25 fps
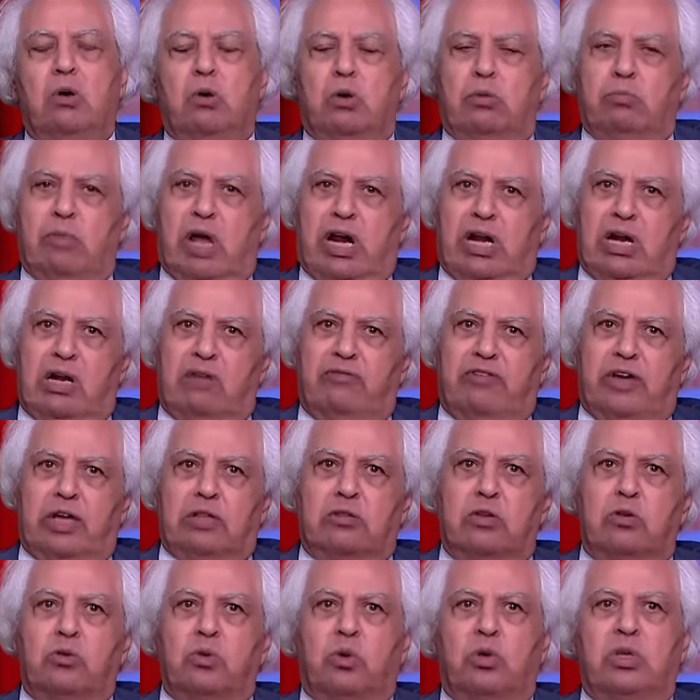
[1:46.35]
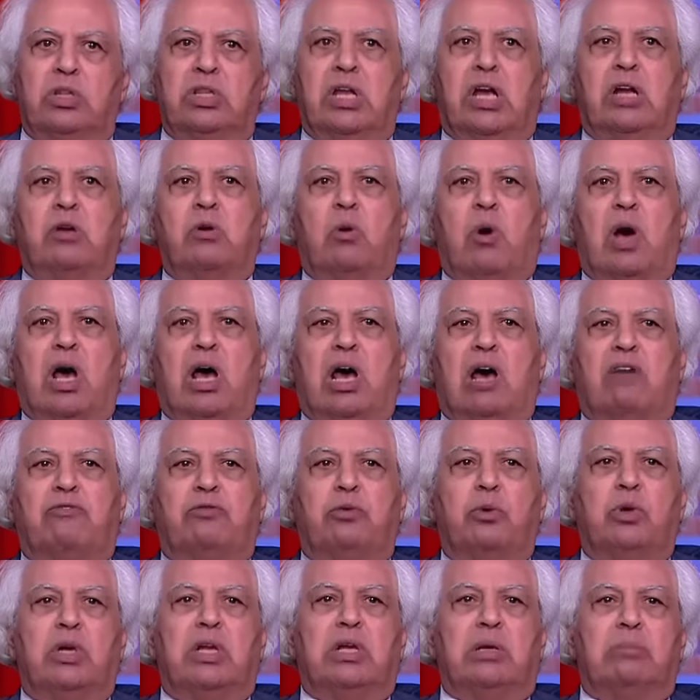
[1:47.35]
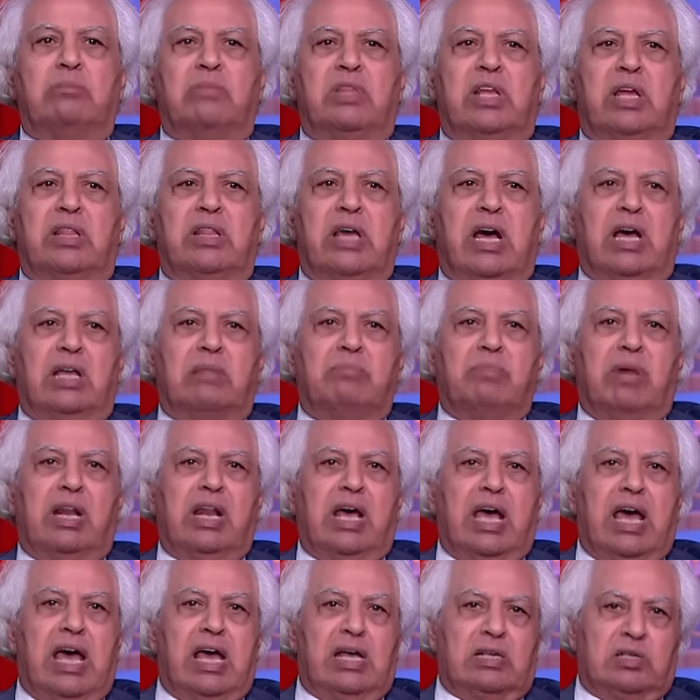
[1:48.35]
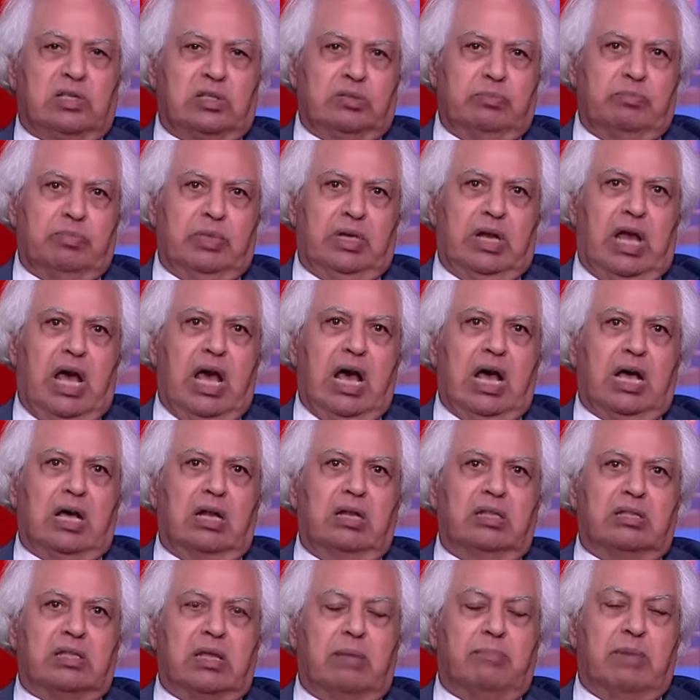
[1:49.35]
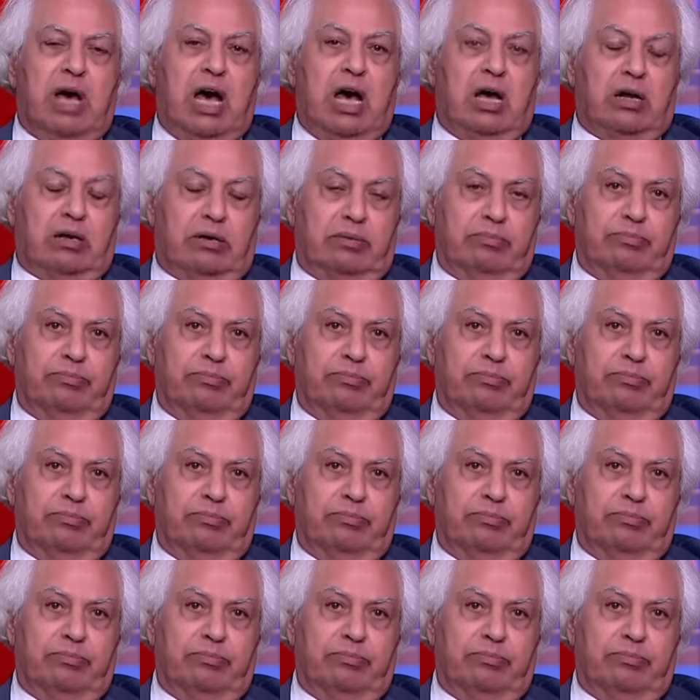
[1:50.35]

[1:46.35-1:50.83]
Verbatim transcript: المره اللي فاتت قلنا ان وقفوا الامدادات بالغاز من حقل تمار